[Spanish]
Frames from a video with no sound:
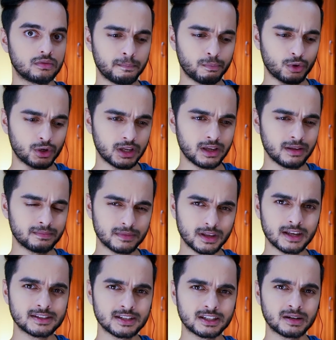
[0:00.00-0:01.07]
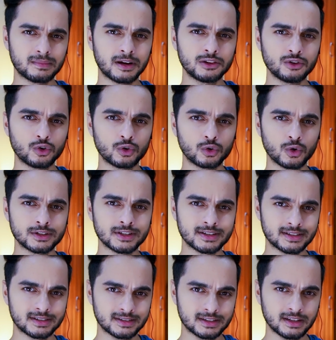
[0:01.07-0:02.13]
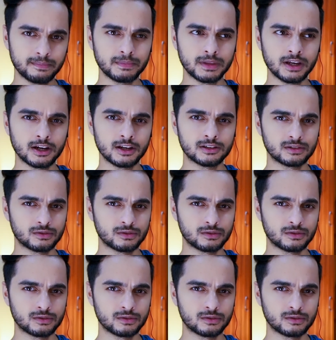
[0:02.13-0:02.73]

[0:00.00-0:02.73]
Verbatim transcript: Porque está trabajando con cosas sépticas,